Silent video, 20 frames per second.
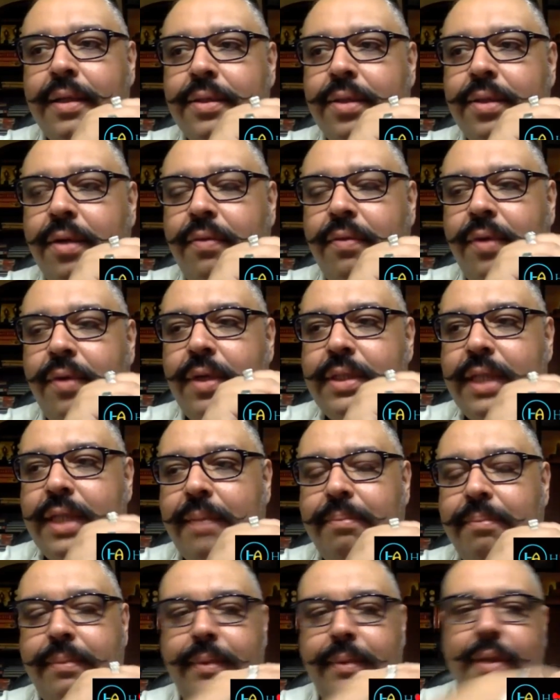सो वो
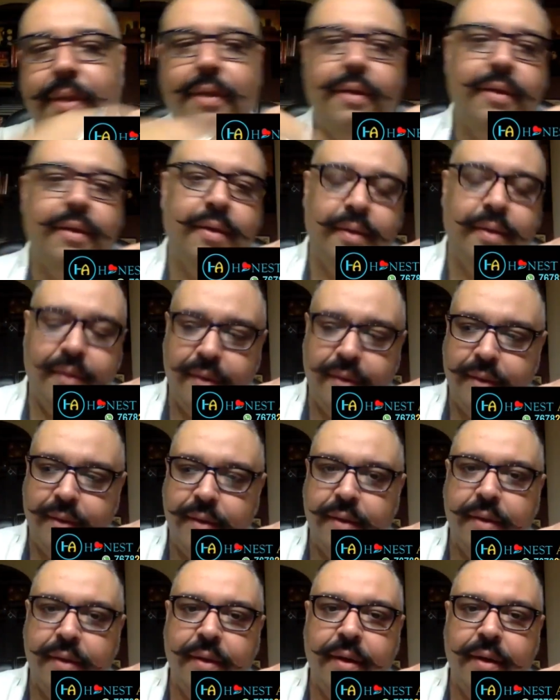जब
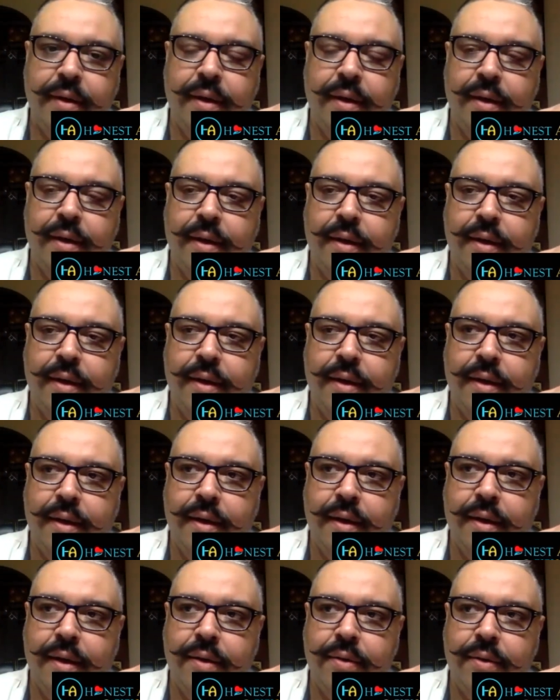
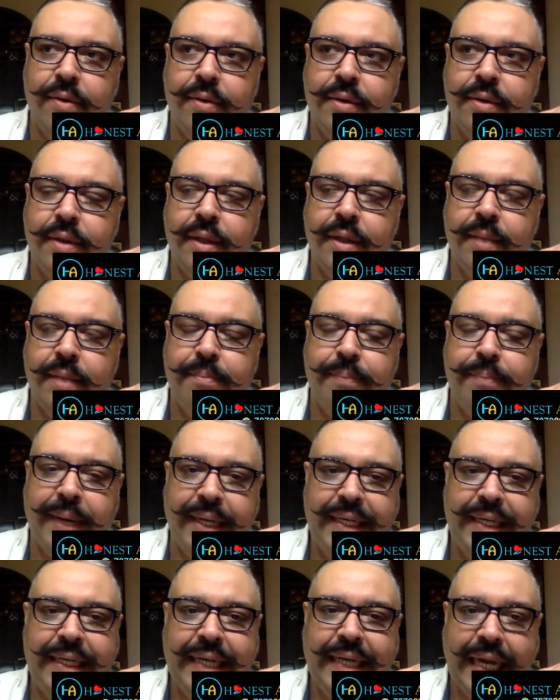उससे
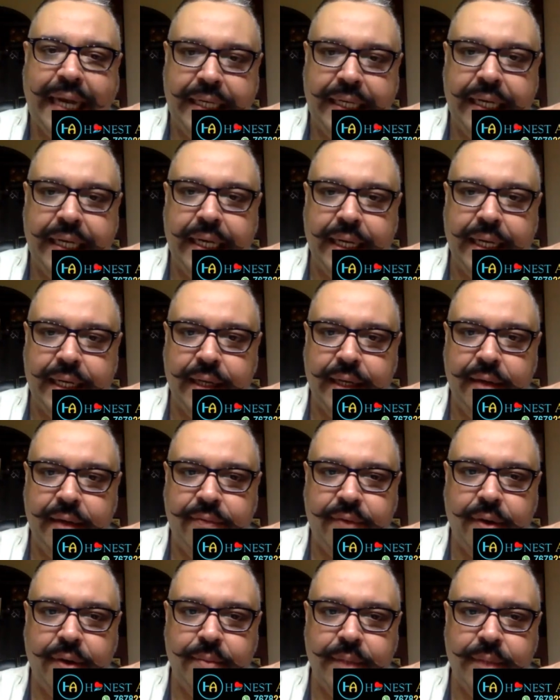पानी डालने लगे
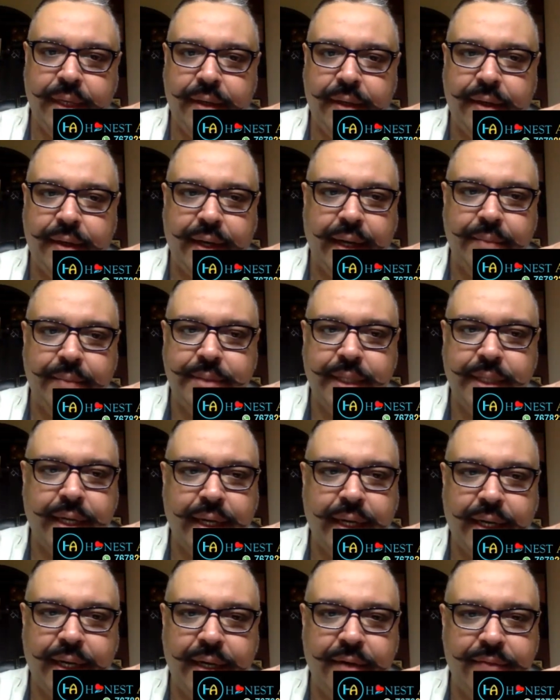फ्रॉम दैट
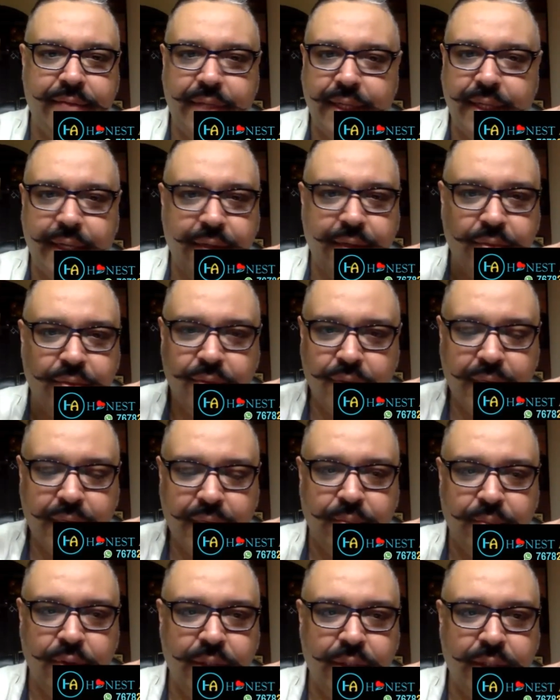रामजरा काइंड ऑफ थिंग आई डोंट नो
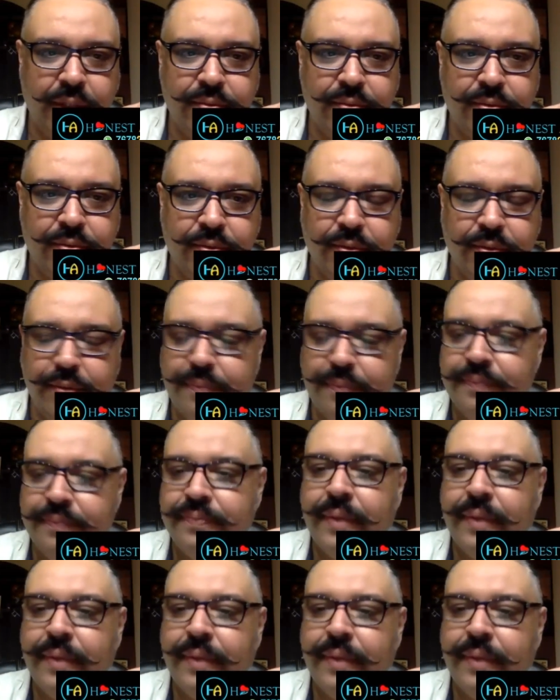क्या बोलते हैं उसको